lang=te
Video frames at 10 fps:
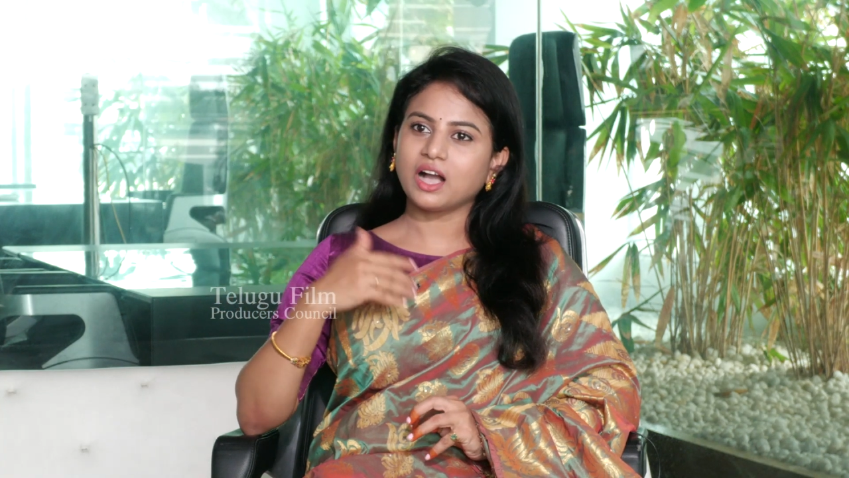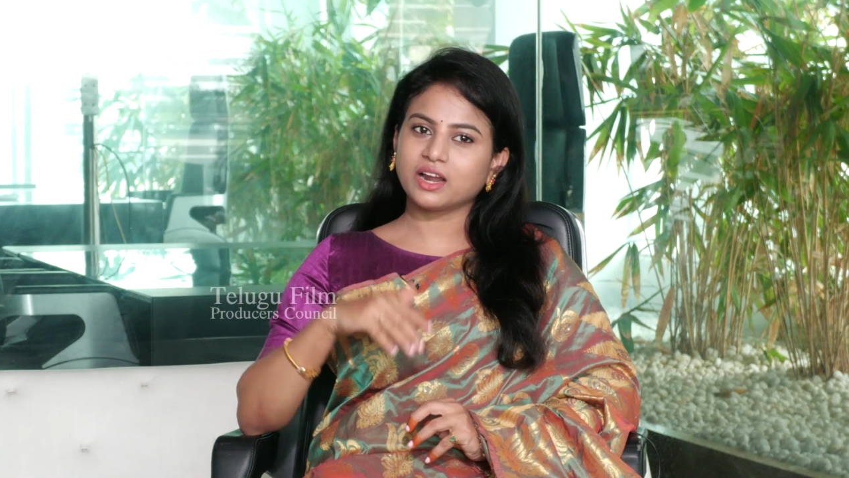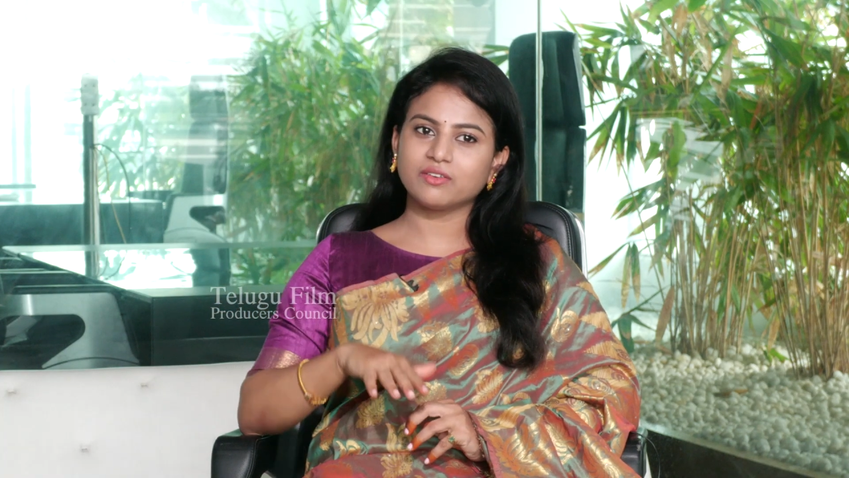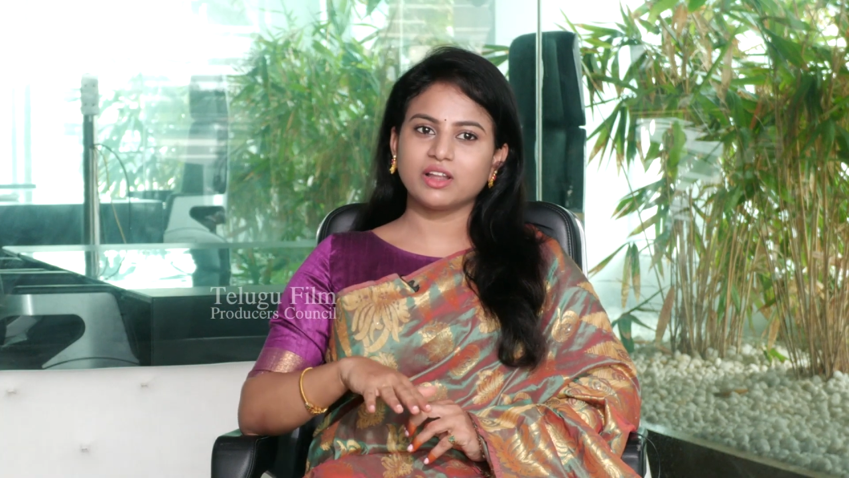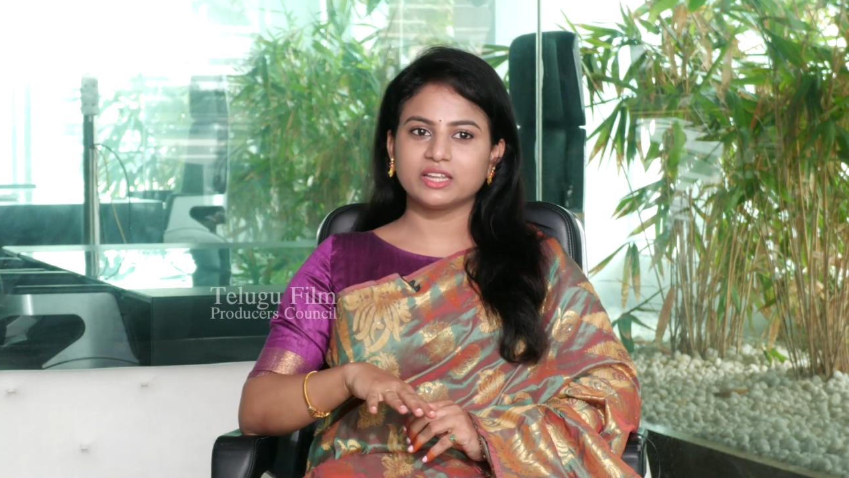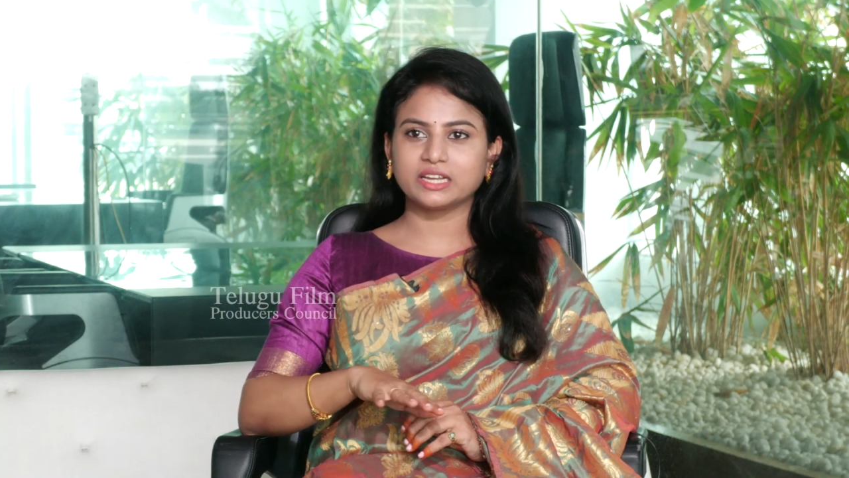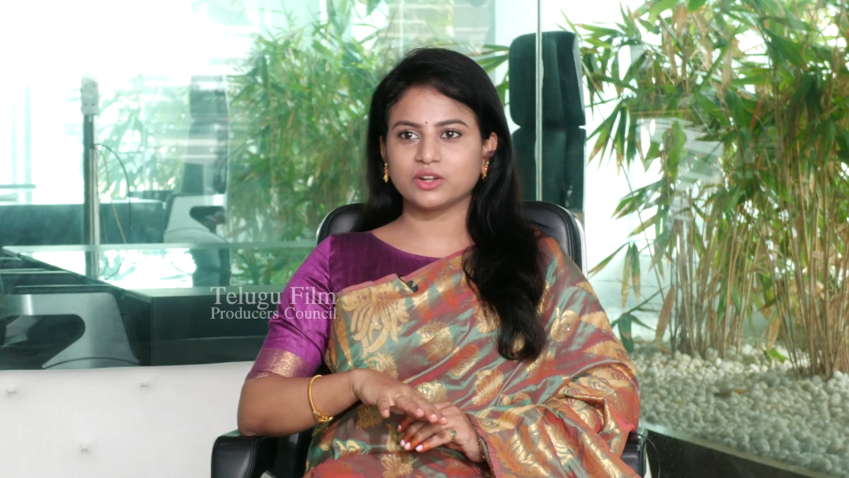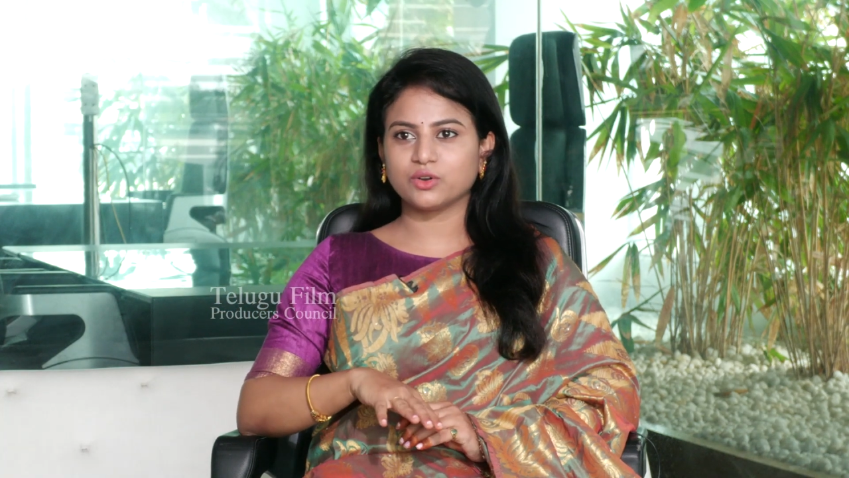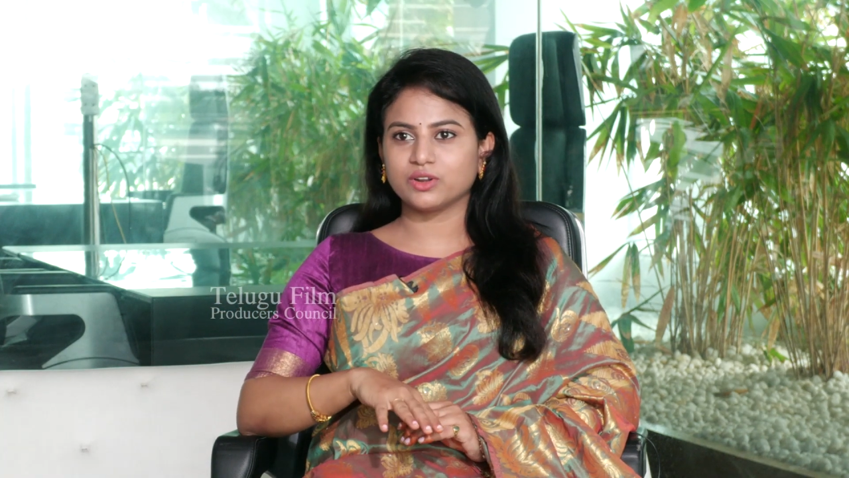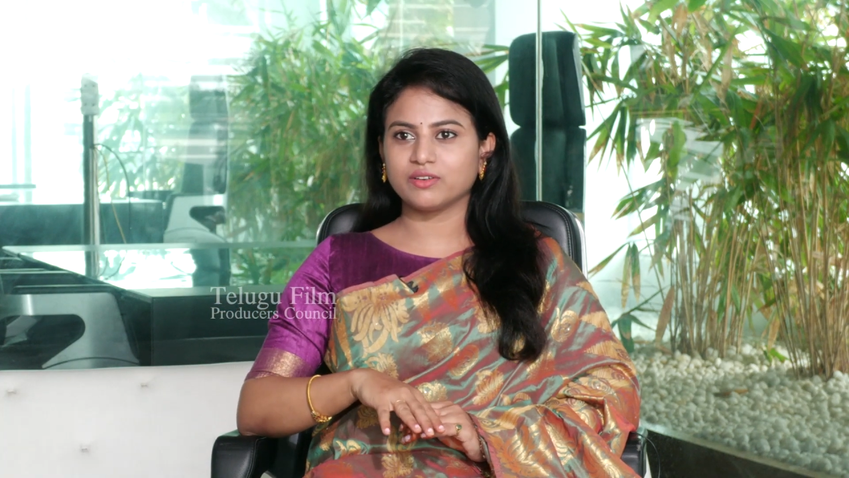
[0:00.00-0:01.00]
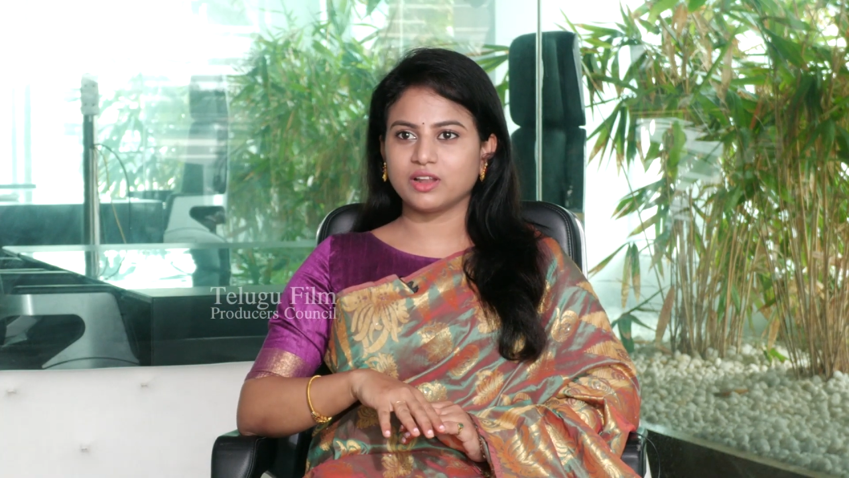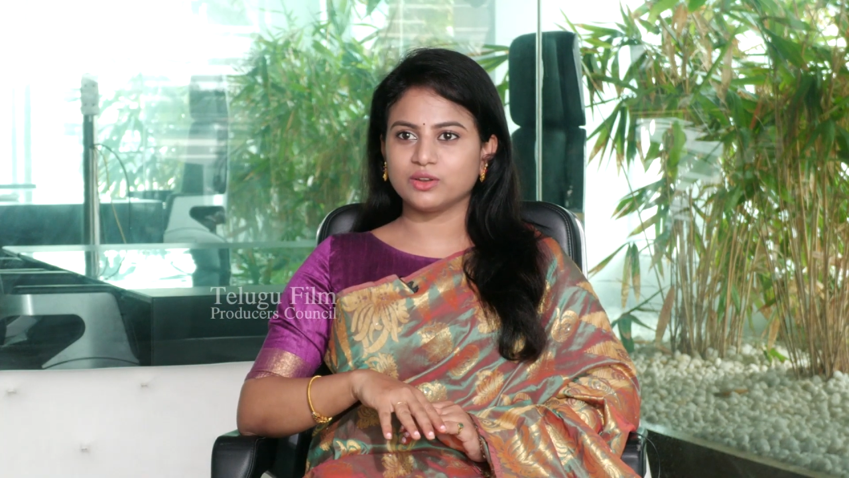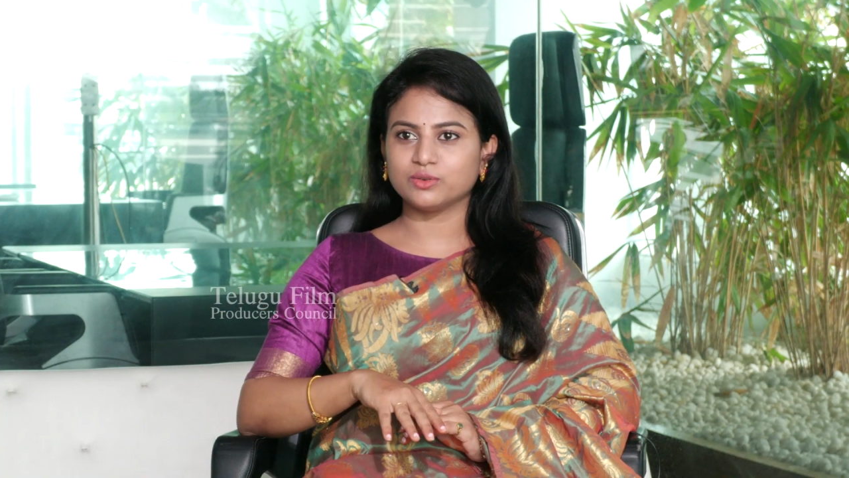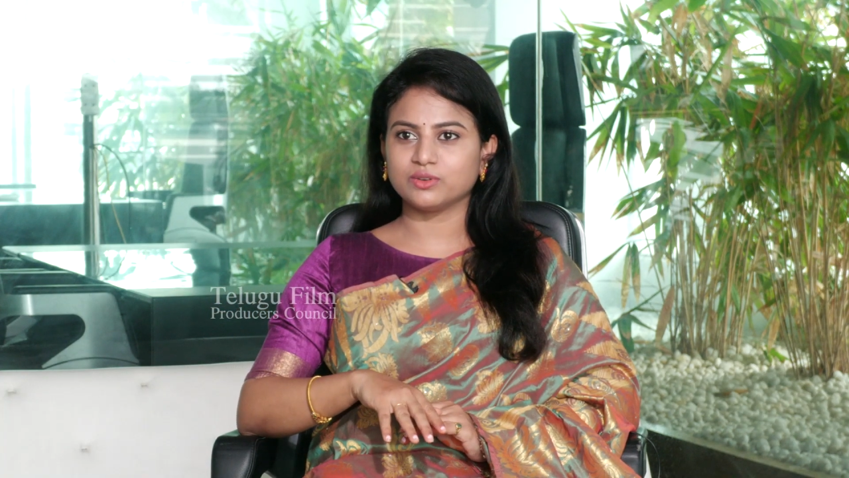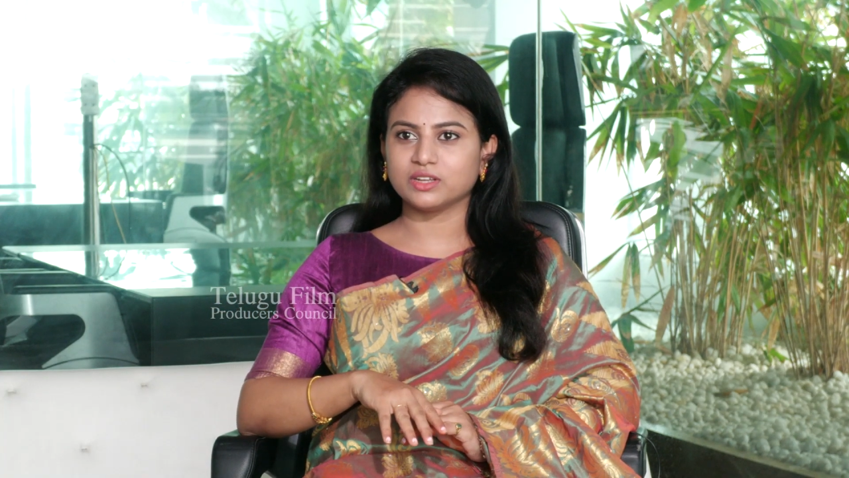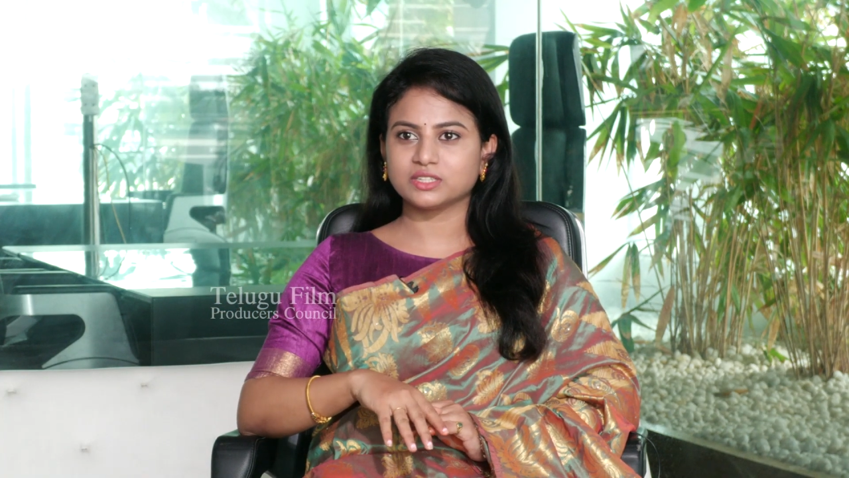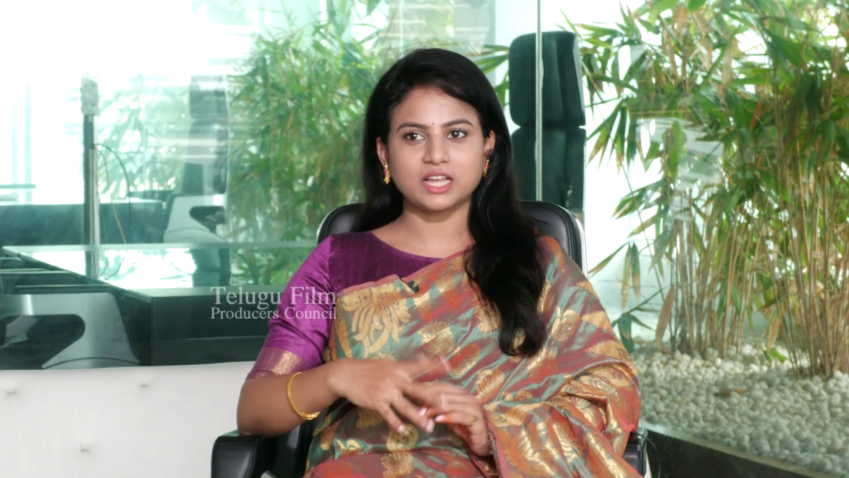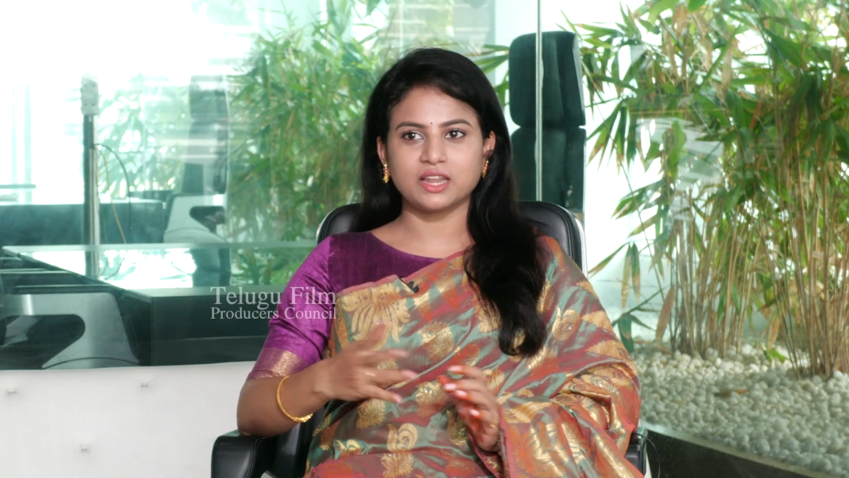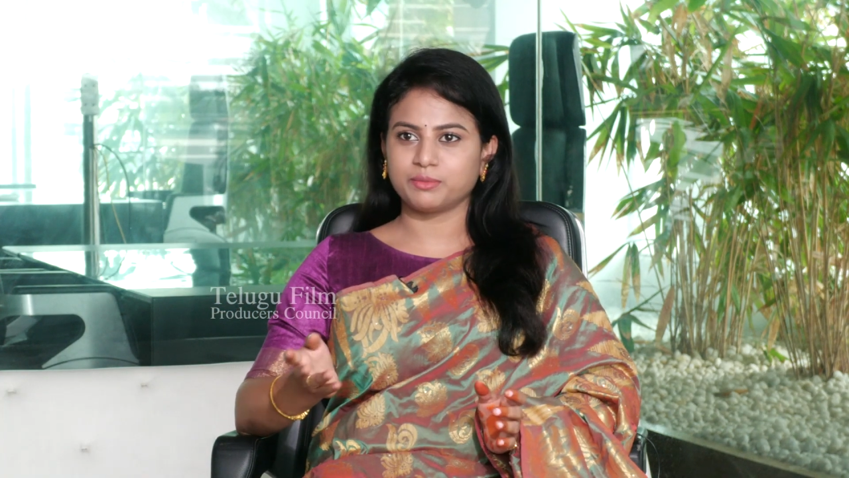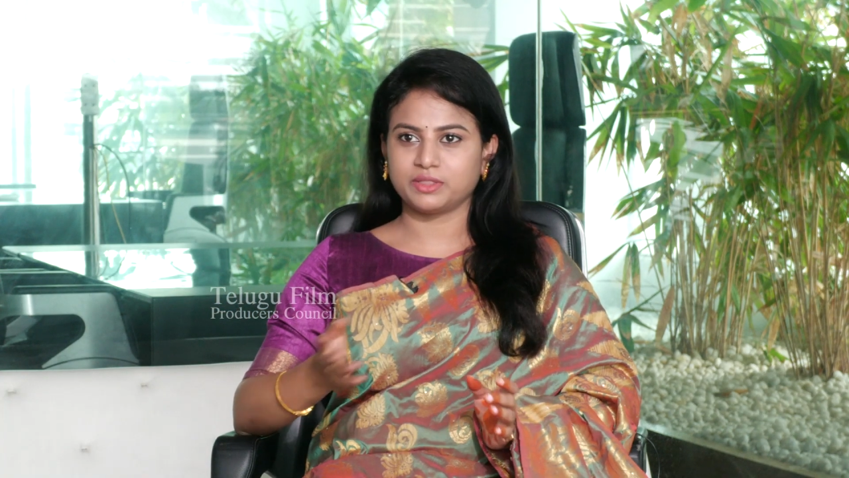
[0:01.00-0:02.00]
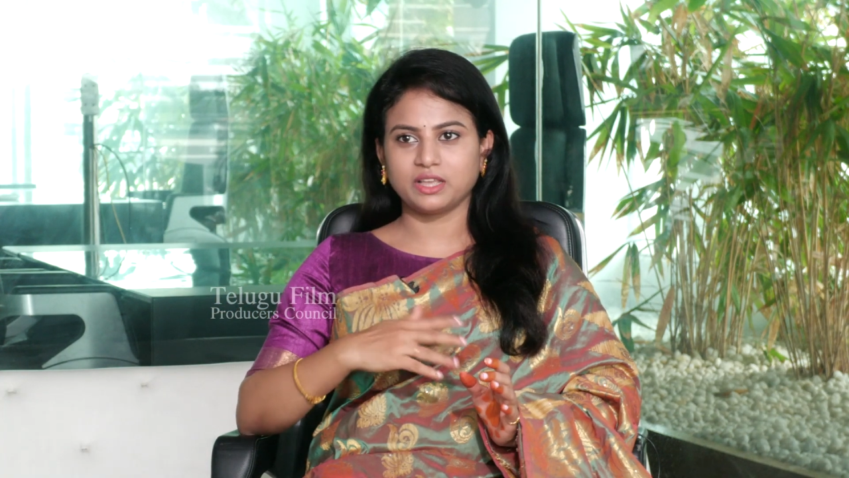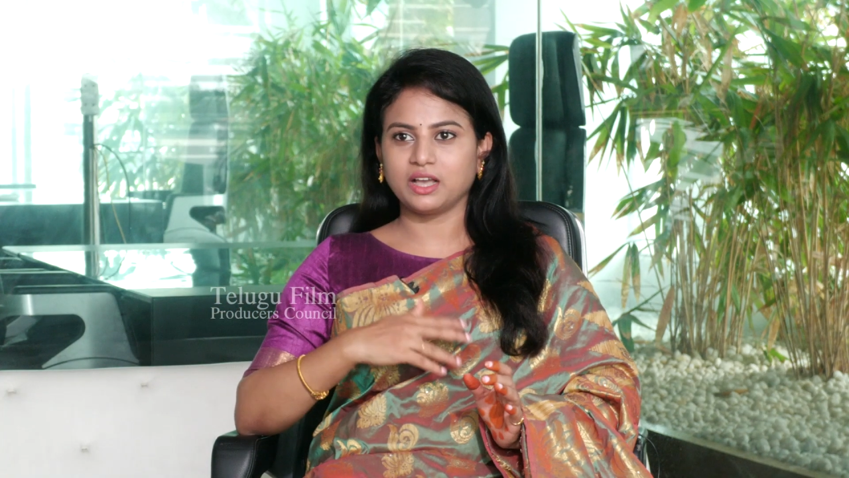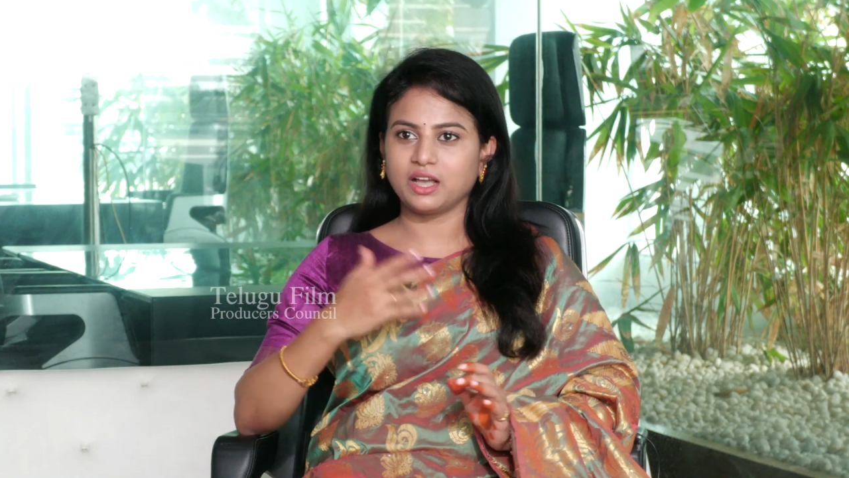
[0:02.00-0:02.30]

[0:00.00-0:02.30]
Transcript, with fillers: అక్కడ వాళ్ళు ఇక్కడ కొన్న వాళ్ళు ఉన్నారు చాలామంది